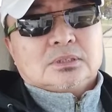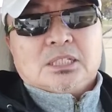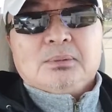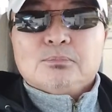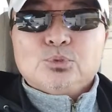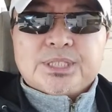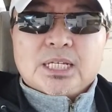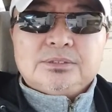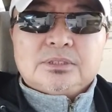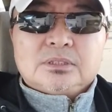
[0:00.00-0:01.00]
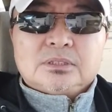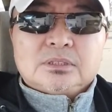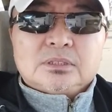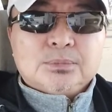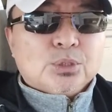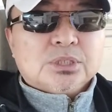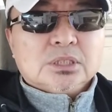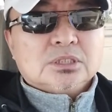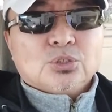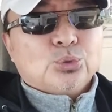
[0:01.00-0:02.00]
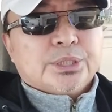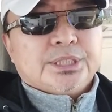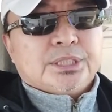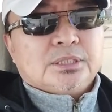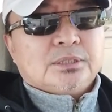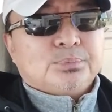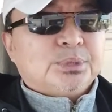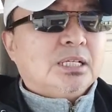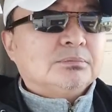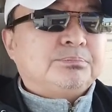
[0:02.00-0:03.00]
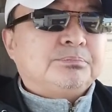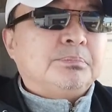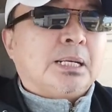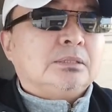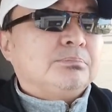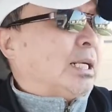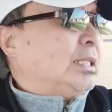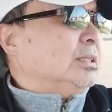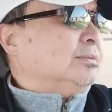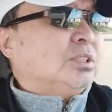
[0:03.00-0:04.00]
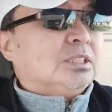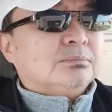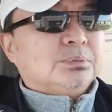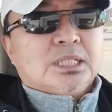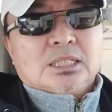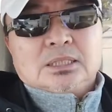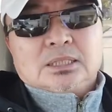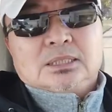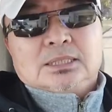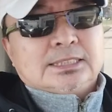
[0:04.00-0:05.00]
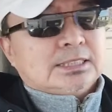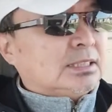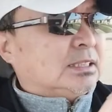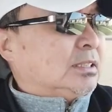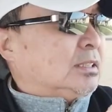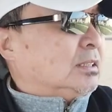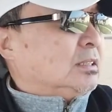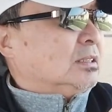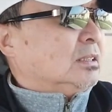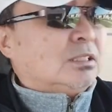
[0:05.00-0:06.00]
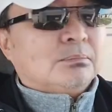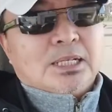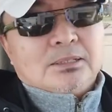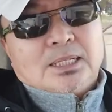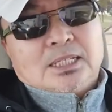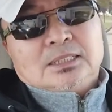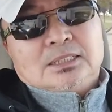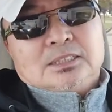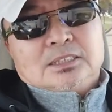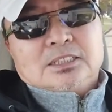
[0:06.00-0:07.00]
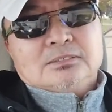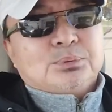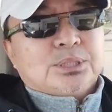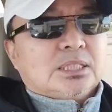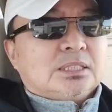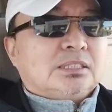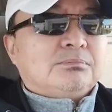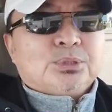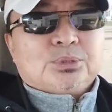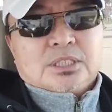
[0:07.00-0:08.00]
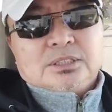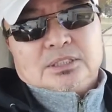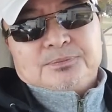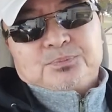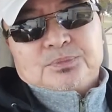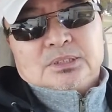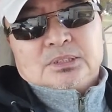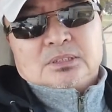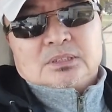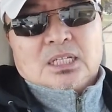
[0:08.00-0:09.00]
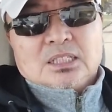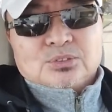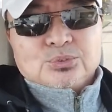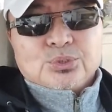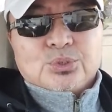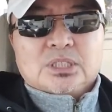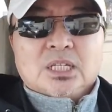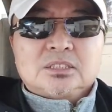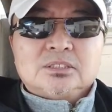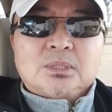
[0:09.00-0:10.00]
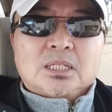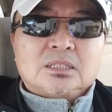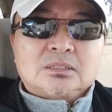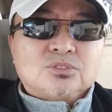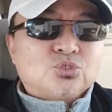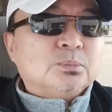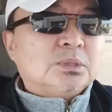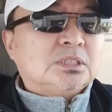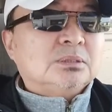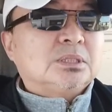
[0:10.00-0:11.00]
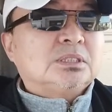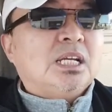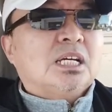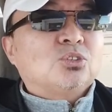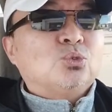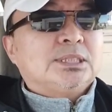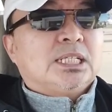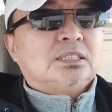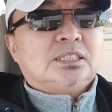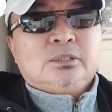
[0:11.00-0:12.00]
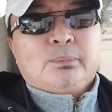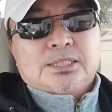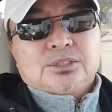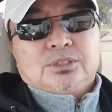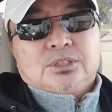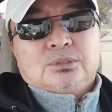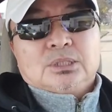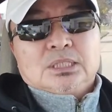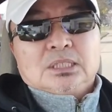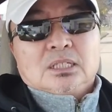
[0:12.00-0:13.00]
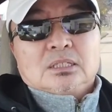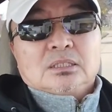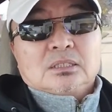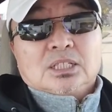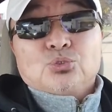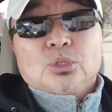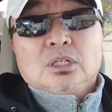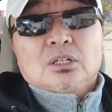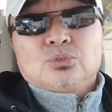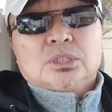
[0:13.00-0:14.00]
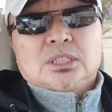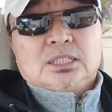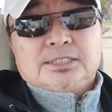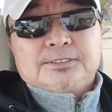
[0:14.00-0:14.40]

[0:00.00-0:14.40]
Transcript: 起码目前没有任何的获益，不像拜拜登，不像这个这个这个这个奥巴马，更不像这个 Bill Clinton，当了总统以后，当了这么这么这么这样的国家的第一把手以后，给多人捞了多少，